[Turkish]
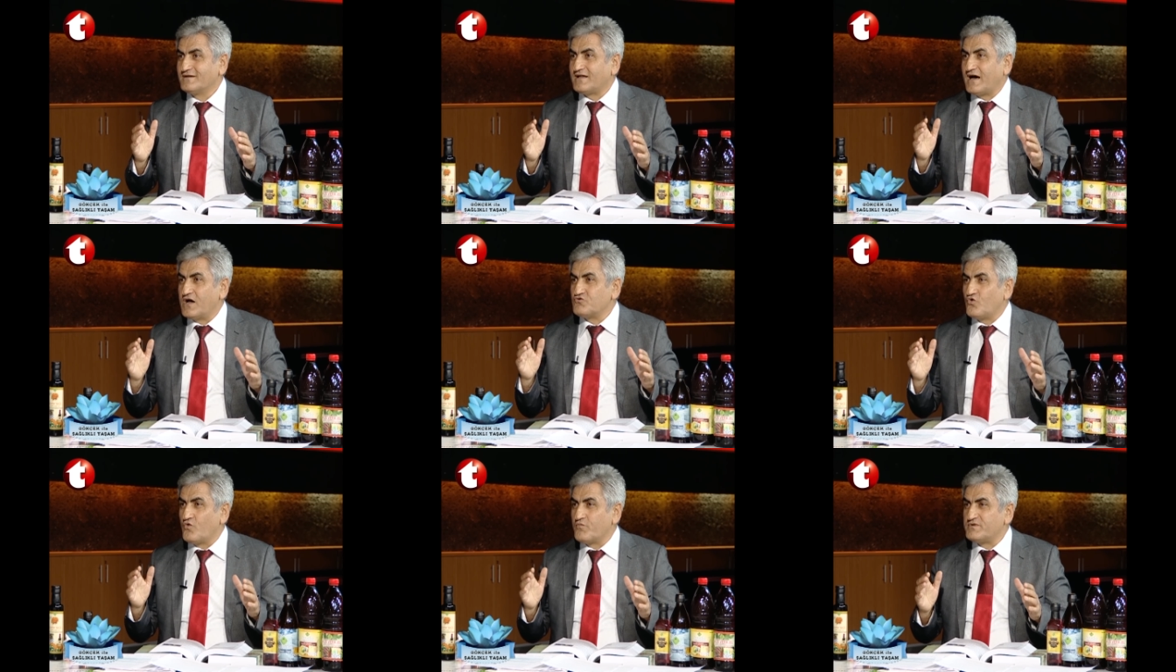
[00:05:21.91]
Daha
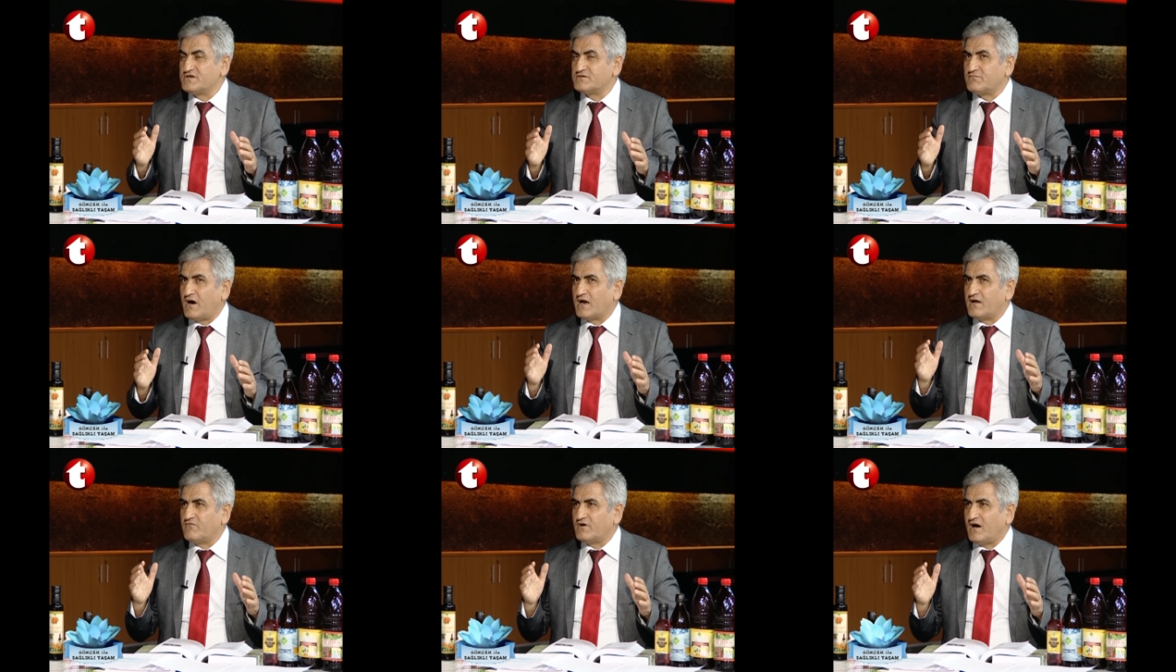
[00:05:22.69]
yoğun bir
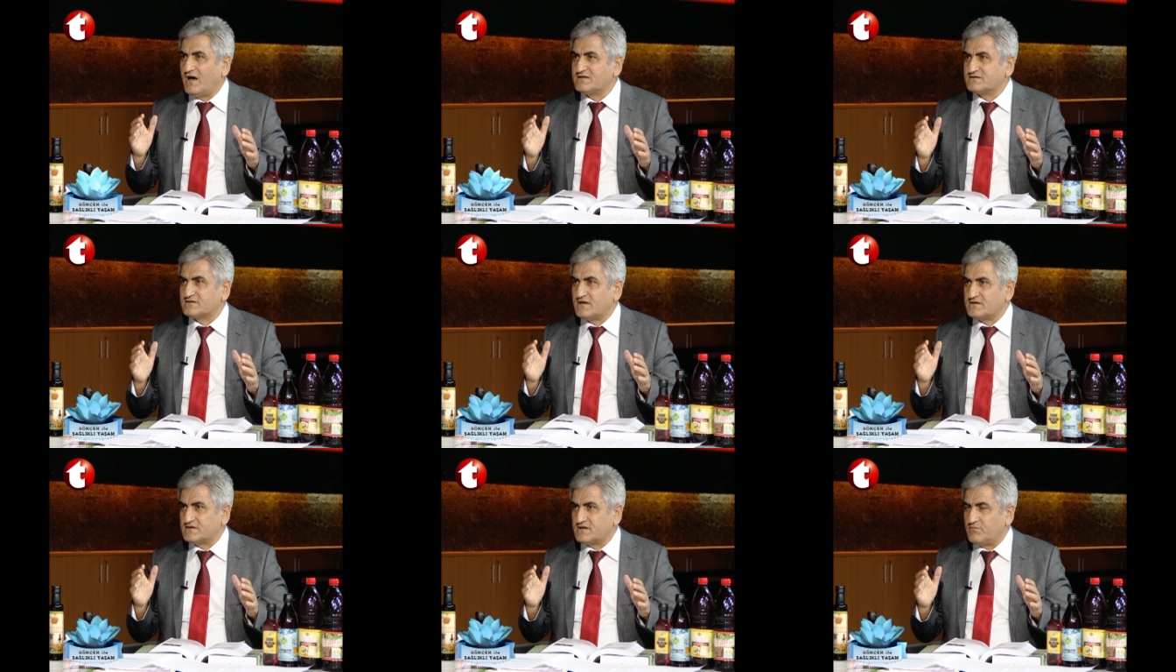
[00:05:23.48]
manevi haz
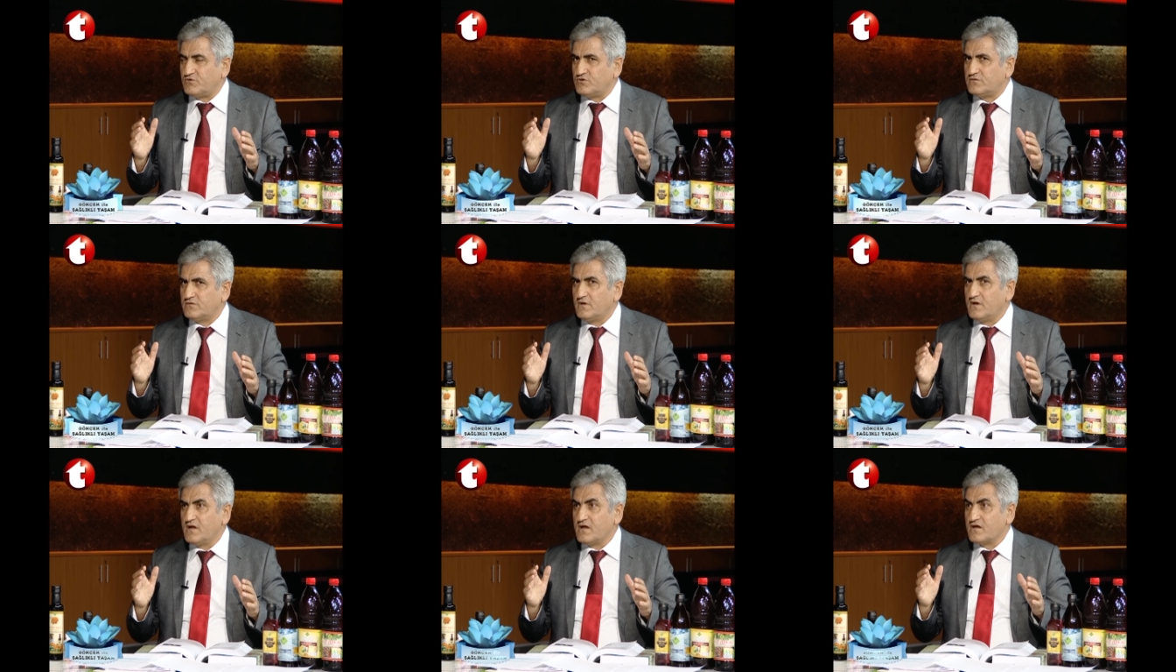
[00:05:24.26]
kazanabiliyor
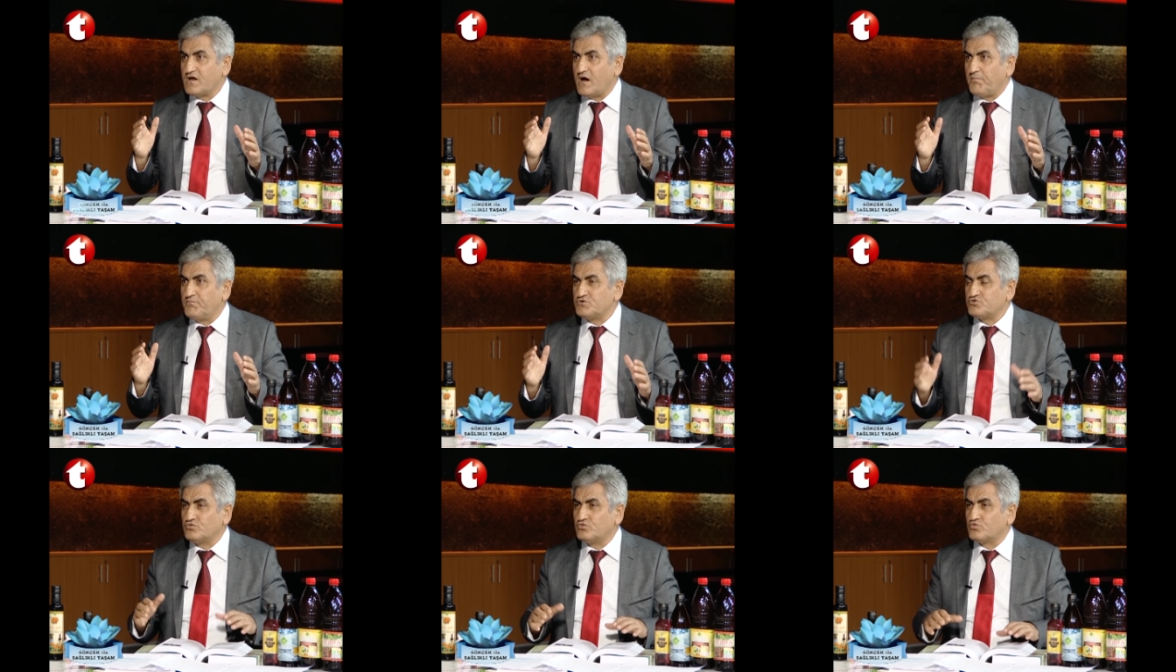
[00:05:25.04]
yapmış
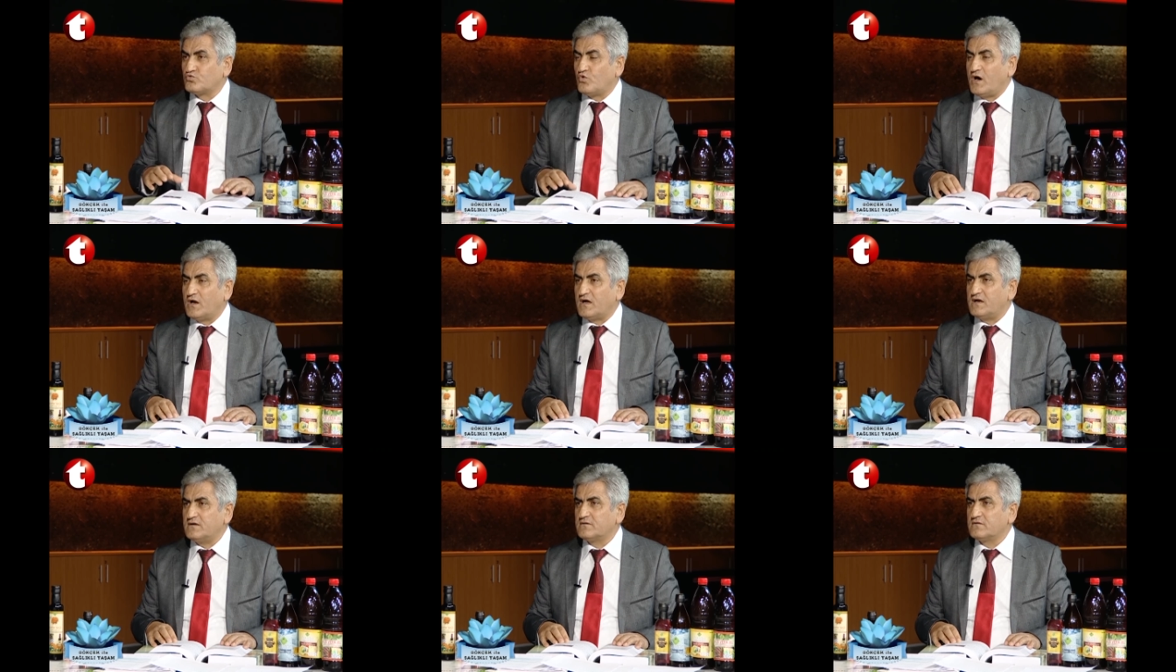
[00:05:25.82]
olduğu
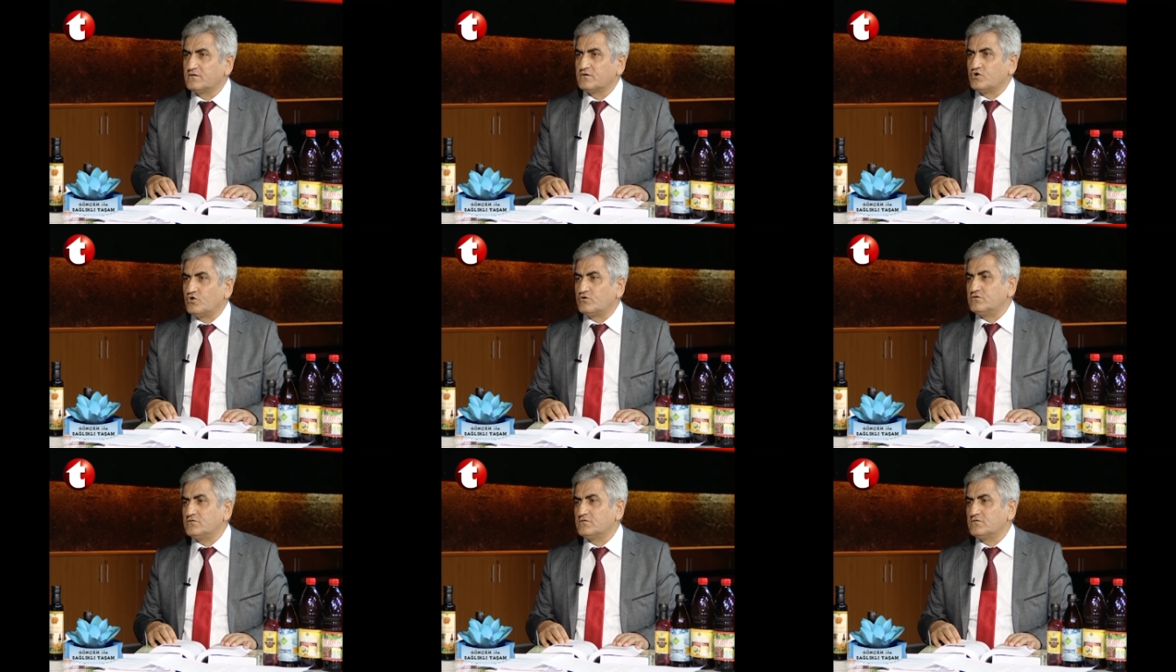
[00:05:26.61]
dualar ne oluyor?